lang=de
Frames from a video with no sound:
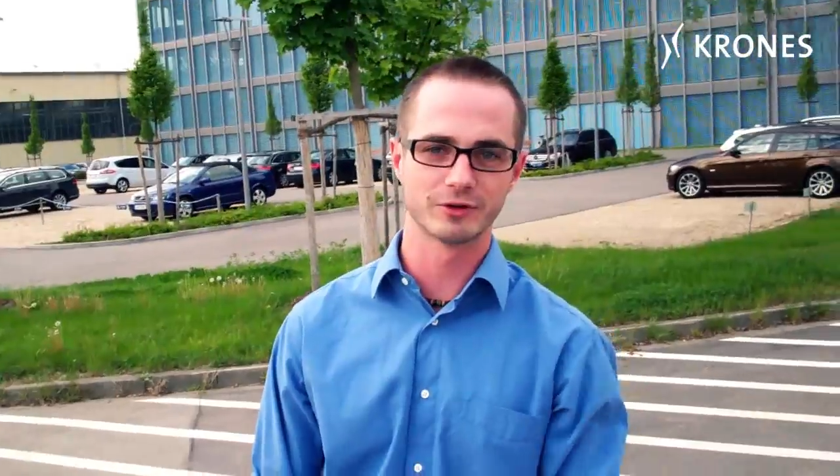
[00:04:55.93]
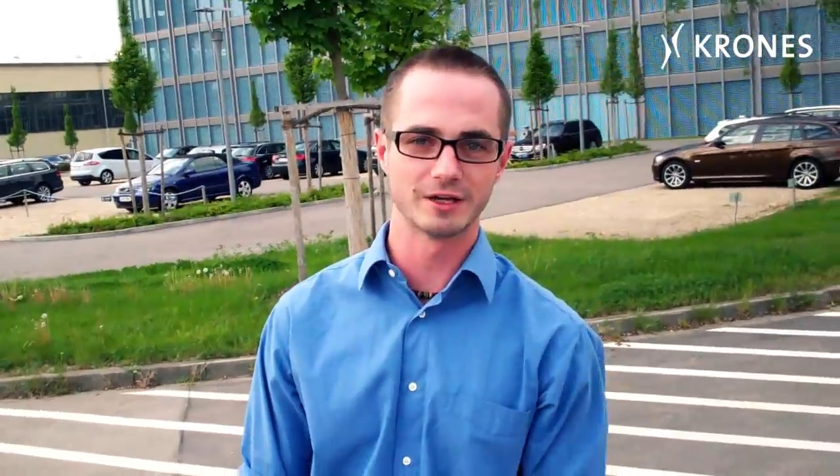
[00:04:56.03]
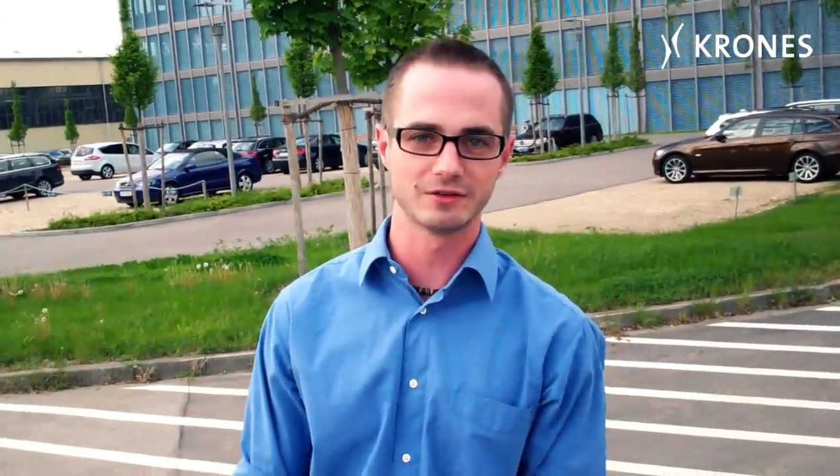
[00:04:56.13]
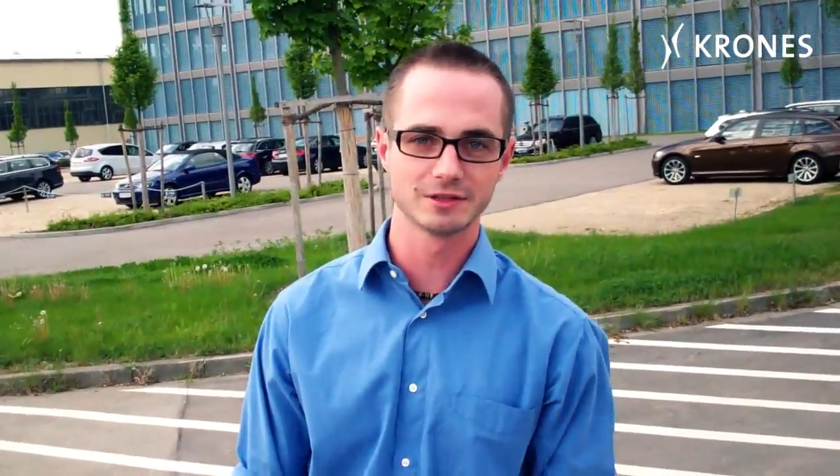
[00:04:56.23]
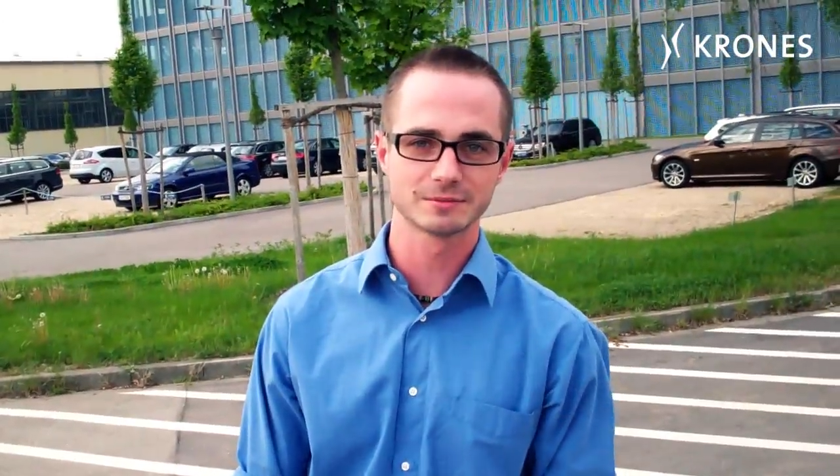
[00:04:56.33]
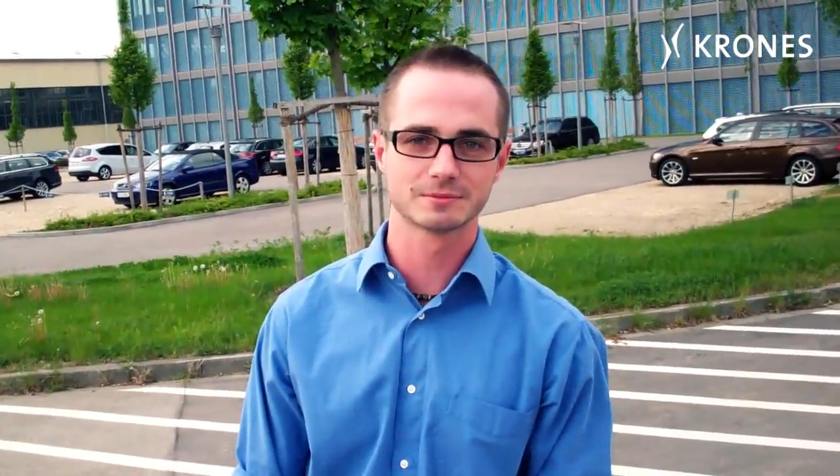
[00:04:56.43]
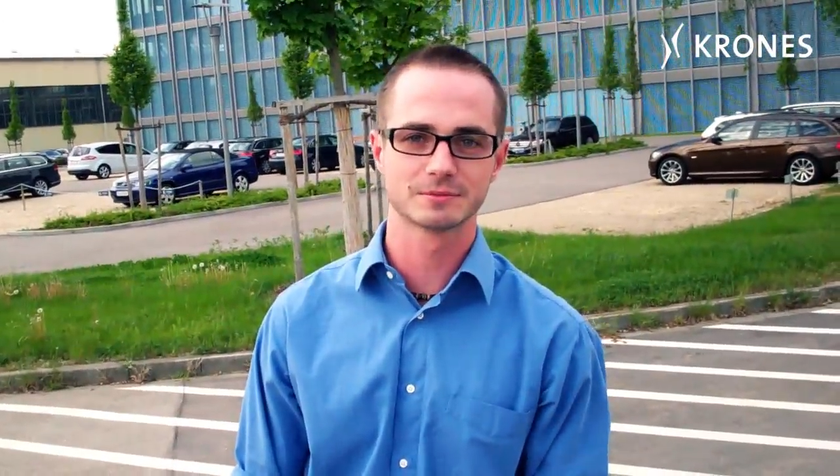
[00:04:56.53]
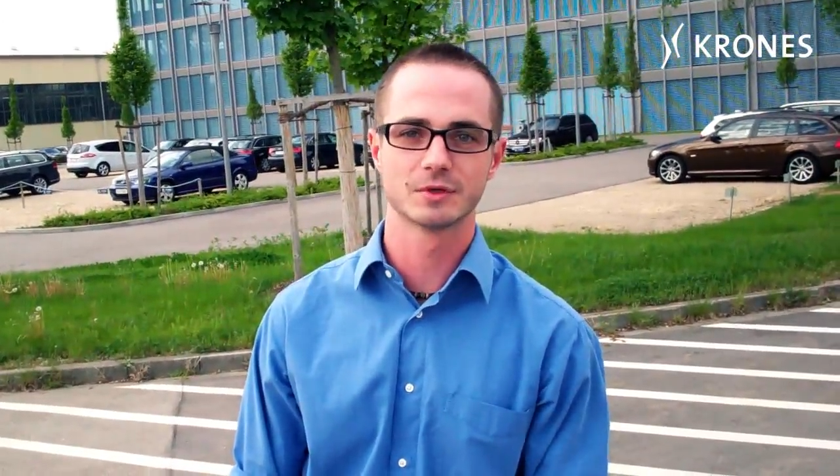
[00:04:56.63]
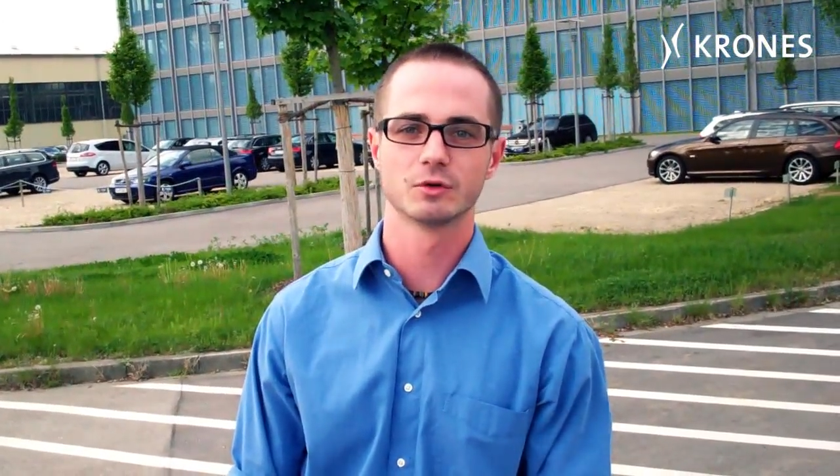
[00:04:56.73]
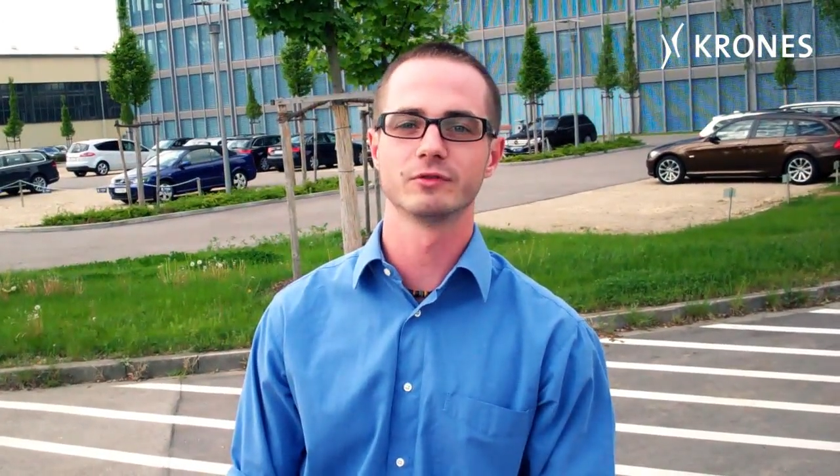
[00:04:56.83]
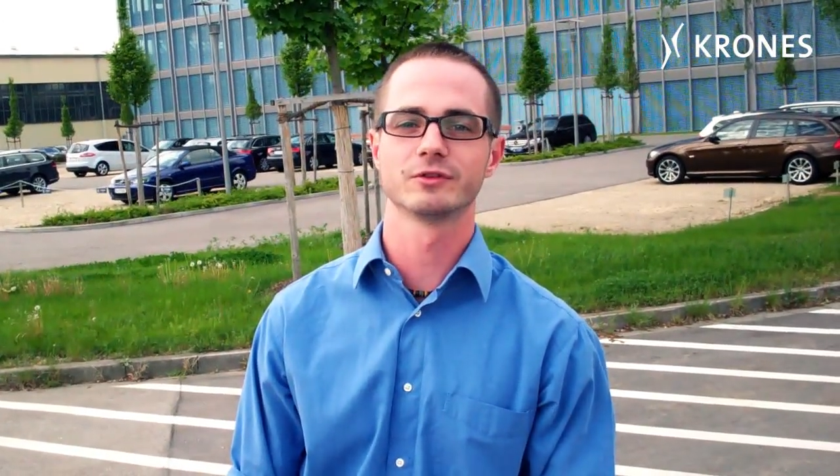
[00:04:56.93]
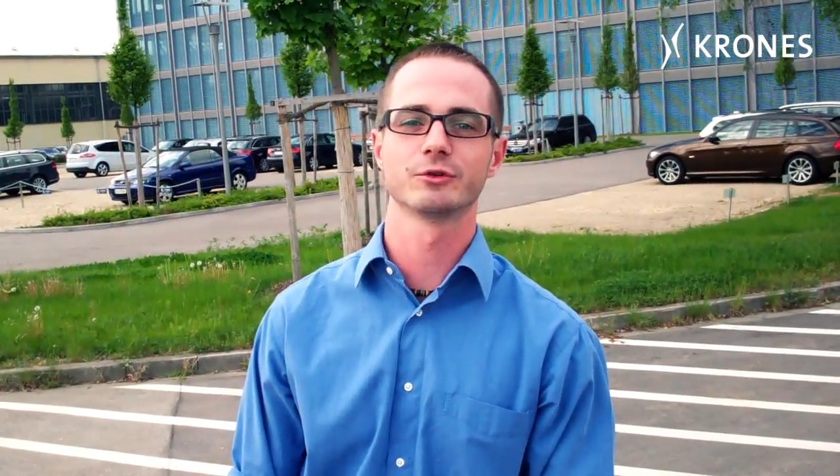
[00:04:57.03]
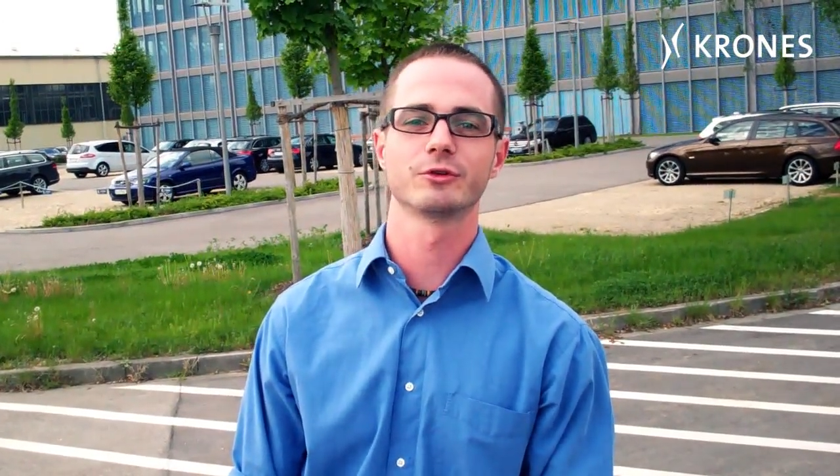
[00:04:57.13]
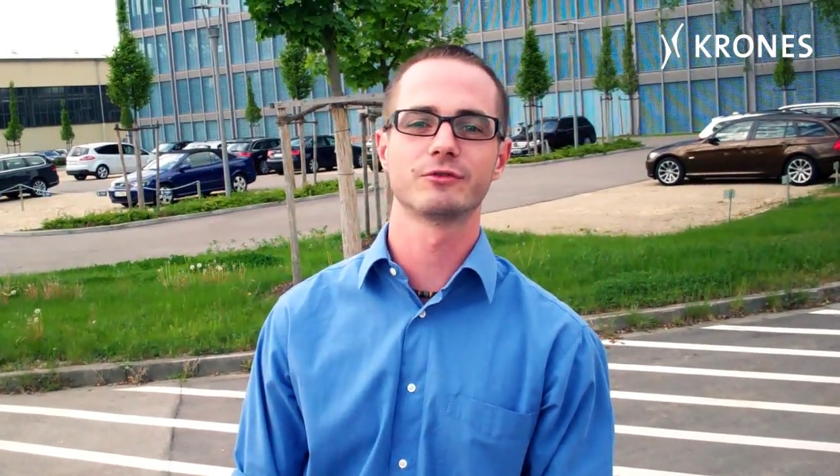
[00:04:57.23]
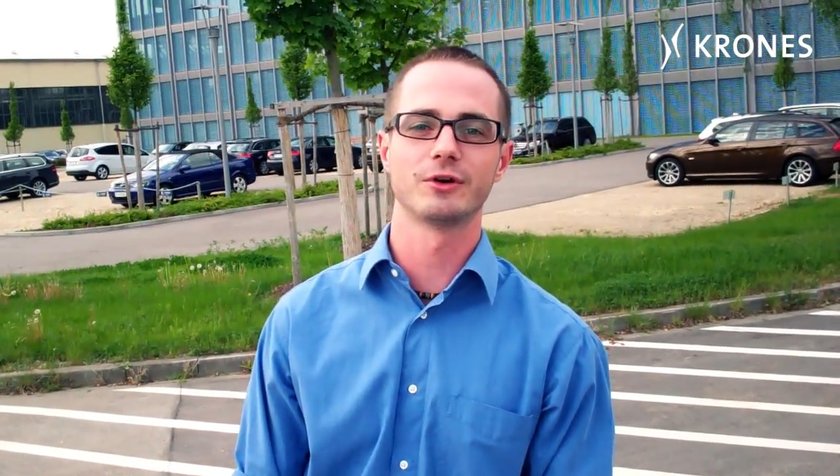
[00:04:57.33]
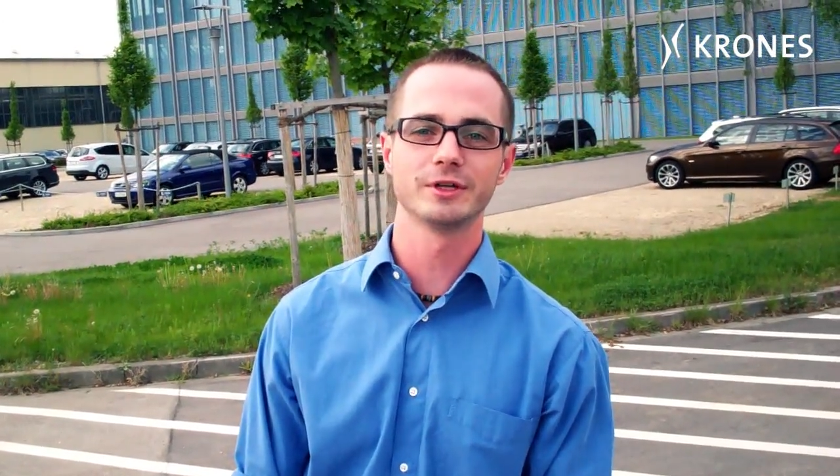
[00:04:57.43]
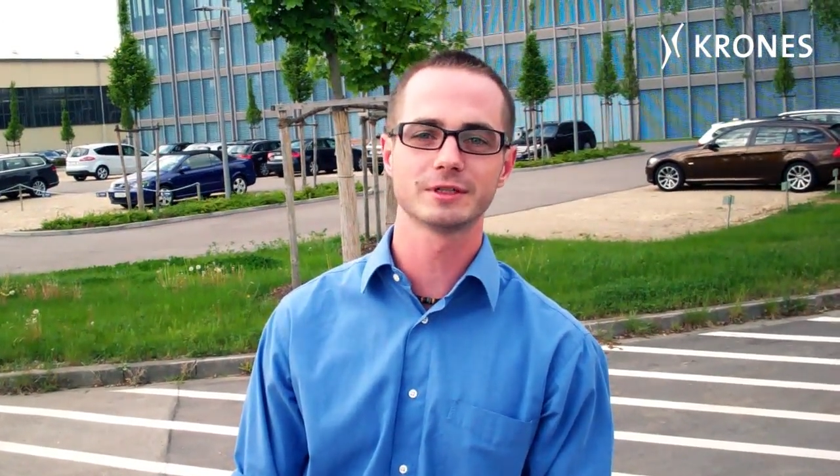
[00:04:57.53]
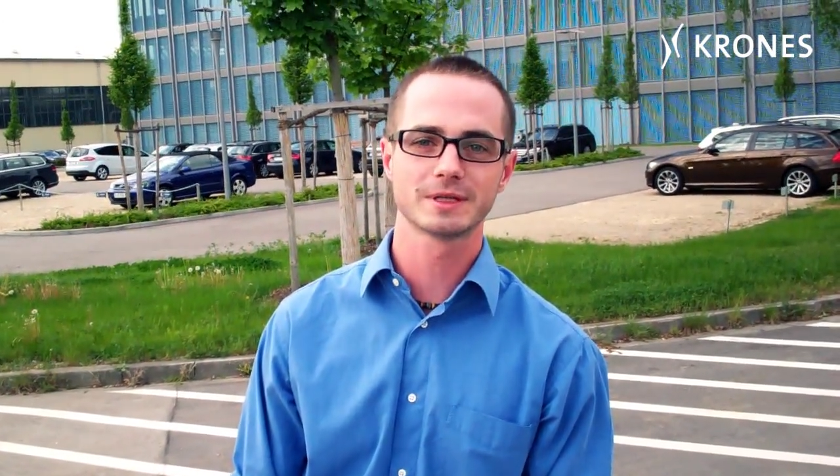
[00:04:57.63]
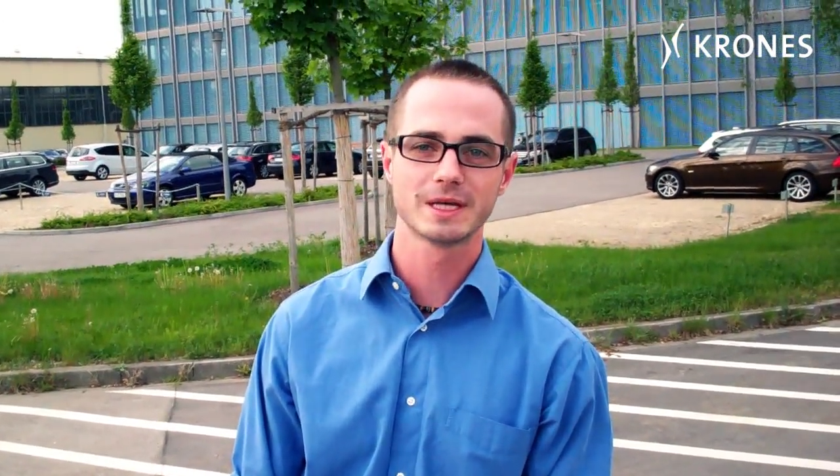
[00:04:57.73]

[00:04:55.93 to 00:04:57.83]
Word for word: Freising. Ich hoffe, es hat euch gefallen.